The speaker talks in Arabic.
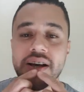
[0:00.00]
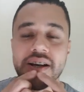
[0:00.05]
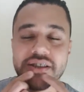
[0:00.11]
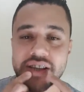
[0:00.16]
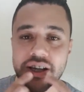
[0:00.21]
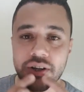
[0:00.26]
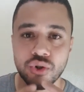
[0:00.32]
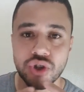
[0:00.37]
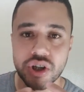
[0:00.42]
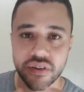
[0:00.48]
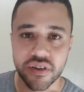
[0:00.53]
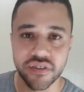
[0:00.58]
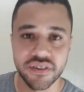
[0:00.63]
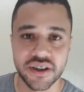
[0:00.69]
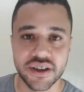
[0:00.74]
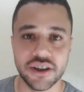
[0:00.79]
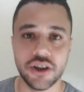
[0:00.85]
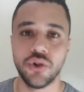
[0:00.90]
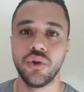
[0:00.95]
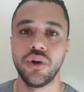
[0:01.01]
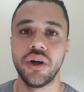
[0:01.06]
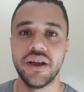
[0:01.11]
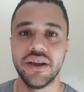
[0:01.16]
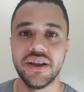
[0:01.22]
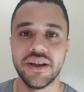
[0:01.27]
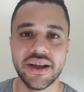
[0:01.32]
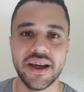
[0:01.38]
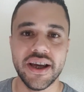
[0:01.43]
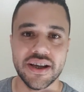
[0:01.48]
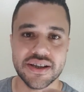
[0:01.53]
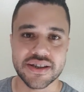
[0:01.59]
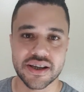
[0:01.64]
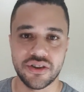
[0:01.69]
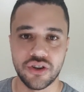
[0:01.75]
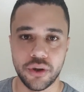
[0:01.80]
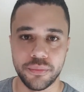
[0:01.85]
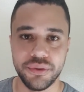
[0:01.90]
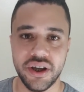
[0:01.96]
زي لون شفايفك كده اللي هو يرجع زي
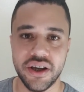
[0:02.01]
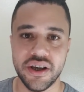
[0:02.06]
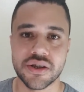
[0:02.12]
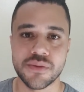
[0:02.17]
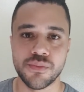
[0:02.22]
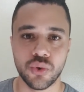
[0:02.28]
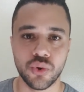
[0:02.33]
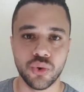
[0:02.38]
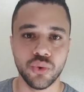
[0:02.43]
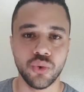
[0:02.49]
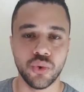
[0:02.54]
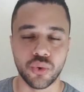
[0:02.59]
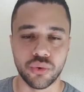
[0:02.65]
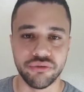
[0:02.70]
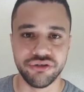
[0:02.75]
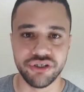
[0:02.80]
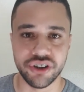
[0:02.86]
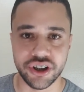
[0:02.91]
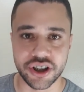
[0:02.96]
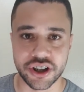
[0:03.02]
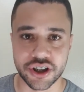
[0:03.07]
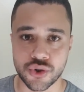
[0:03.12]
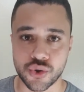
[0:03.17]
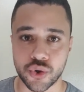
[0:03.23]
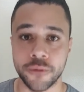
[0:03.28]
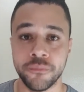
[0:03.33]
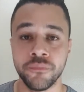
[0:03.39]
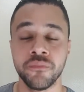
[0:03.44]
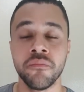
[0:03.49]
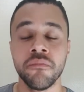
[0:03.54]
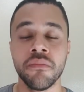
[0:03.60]
الطبيعي اسمه لونه قرنفلي كده شويه